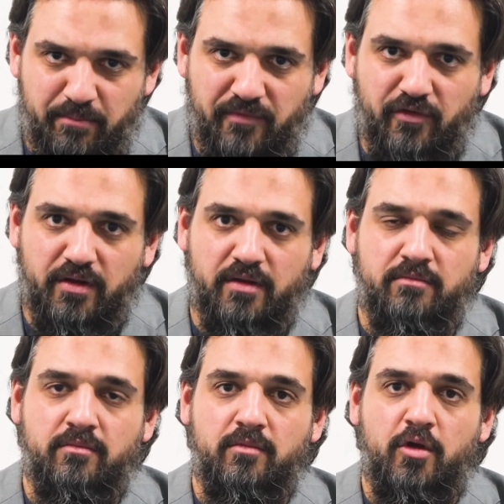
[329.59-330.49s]
befolge,
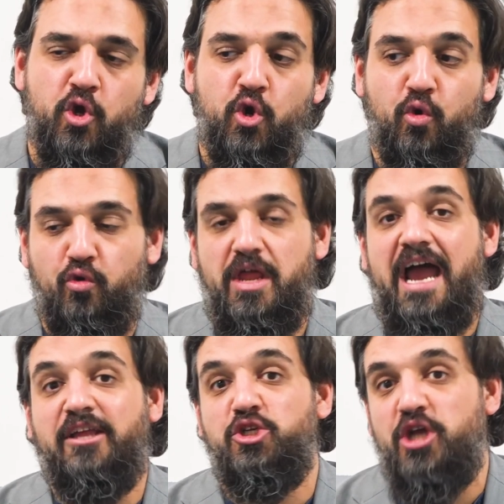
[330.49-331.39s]
oder
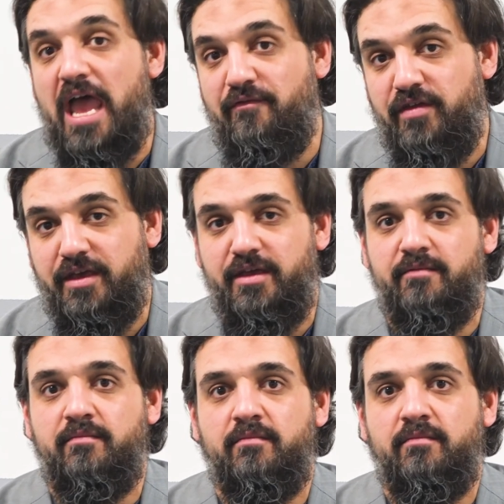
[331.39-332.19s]
ein Shafi'i,